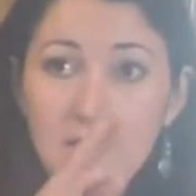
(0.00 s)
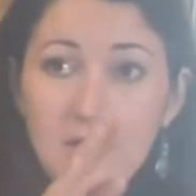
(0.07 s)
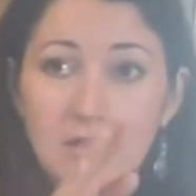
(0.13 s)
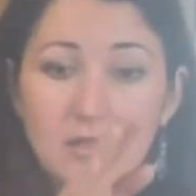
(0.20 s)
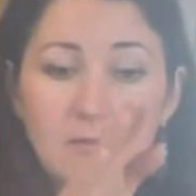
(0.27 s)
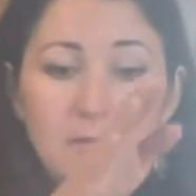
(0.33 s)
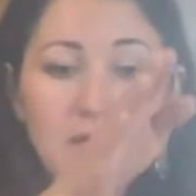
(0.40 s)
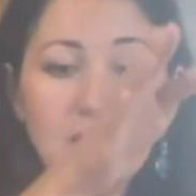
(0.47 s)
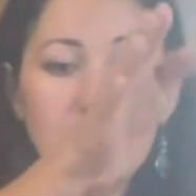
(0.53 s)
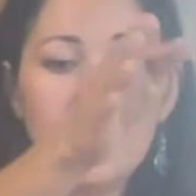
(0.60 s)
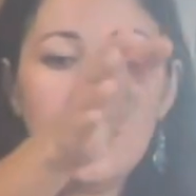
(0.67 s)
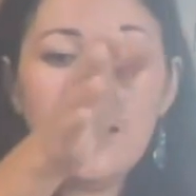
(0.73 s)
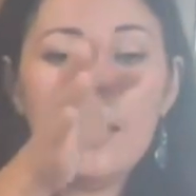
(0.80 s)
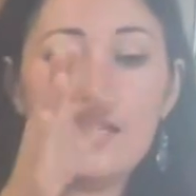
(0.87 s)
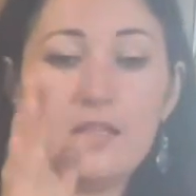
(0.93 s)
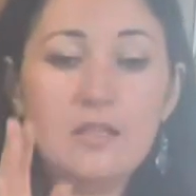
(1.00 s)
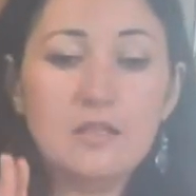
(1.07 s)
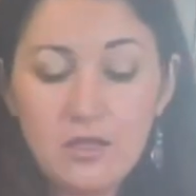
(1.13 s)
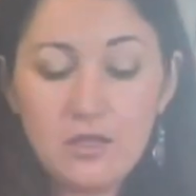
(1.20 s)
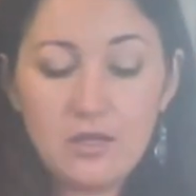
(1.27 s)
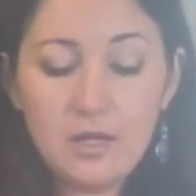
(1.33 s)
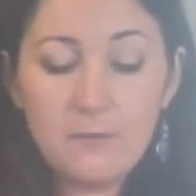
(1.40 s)
наполняя и
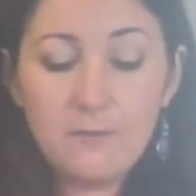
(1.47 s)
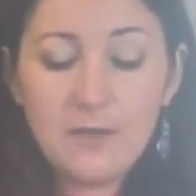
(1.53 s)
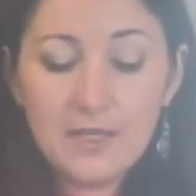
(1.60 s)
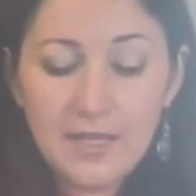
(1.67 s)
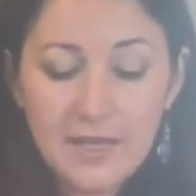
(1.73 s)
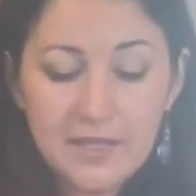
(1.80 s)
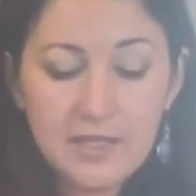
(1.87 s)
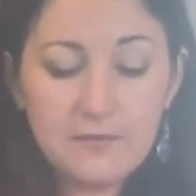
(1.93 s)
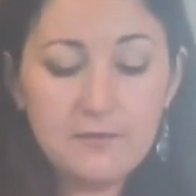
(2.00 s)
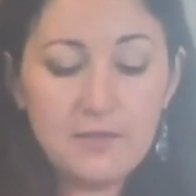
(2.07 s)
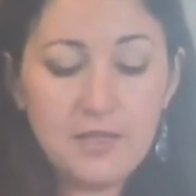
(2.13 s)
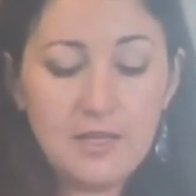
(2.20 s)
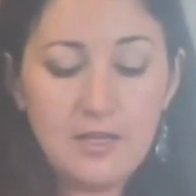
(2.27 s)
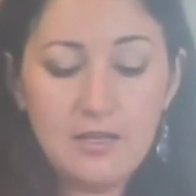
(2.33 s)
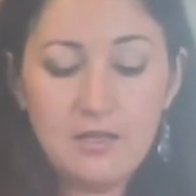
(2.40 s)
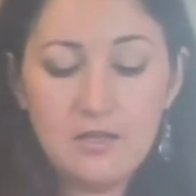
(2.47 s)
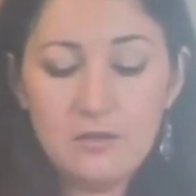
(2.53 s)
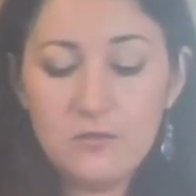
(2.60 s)
обволакивая